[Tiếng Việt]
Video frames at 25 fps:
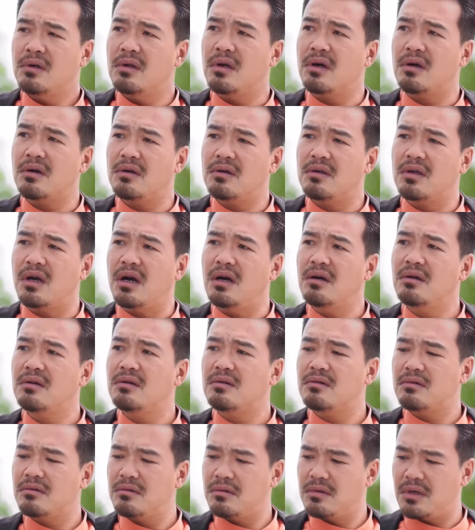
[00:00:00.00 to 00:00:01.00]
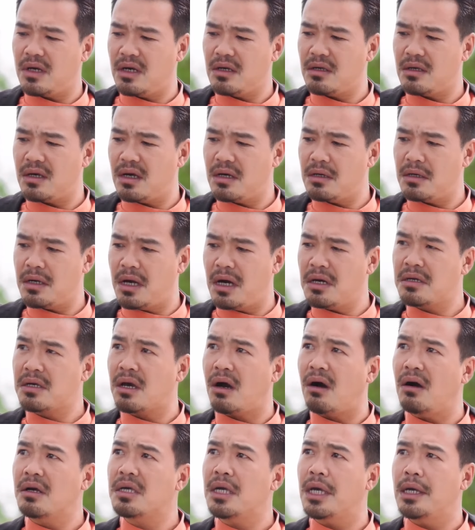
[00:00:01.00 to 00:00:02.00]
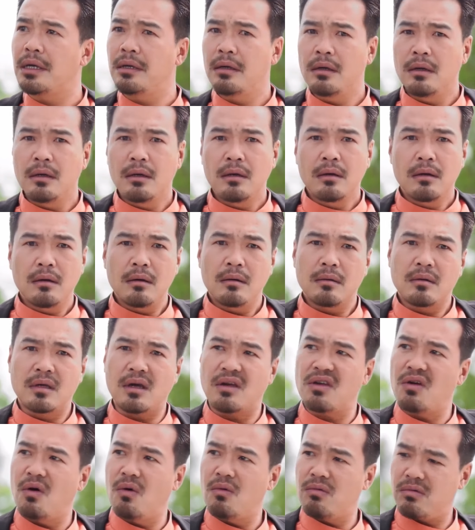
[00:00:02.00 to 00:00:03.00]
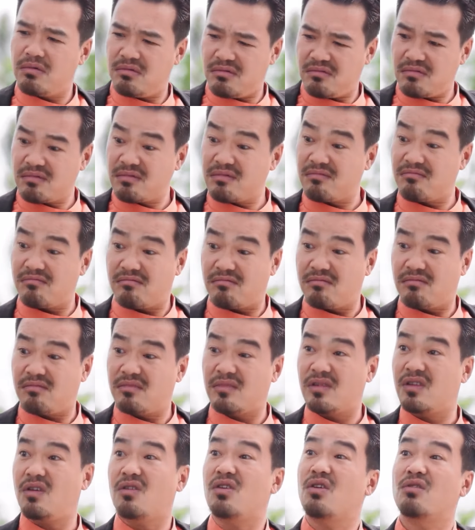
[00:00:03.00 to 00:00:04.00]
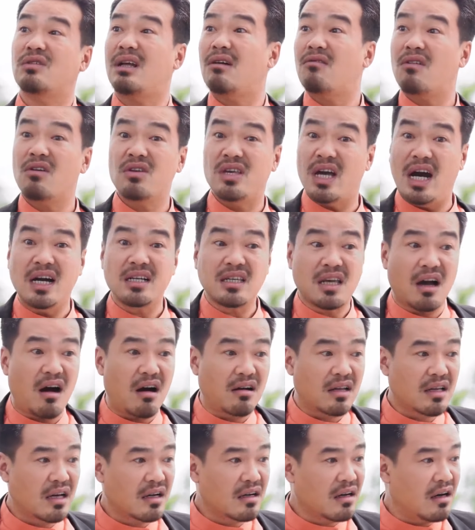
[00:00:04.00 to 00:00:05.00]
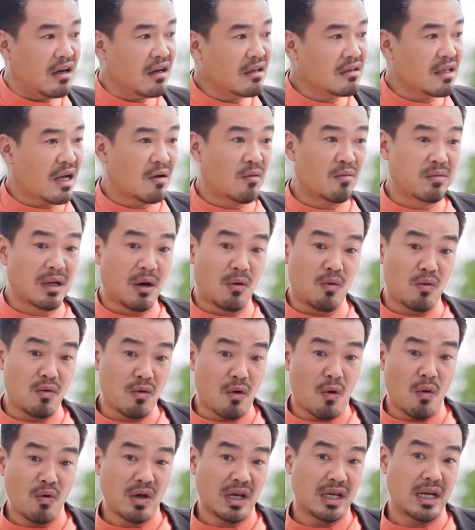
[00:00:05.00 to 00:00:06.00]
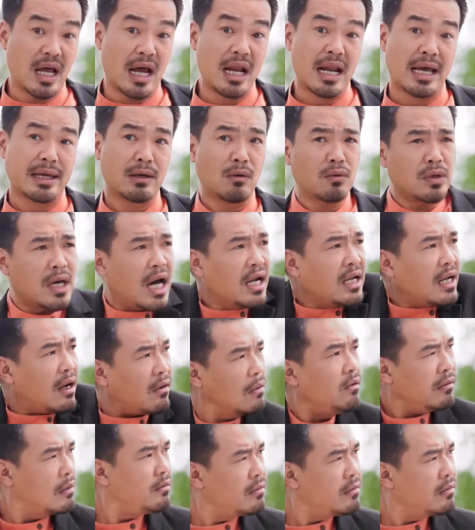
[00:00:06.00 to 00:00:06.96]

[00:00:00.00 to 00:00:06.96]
Dở, dở, dở, dở, dở trò gì Cho dù Cho dù tao có dở trò đi chăng nữa Tao cũng đâu ngu gì để lại dấu vết đâu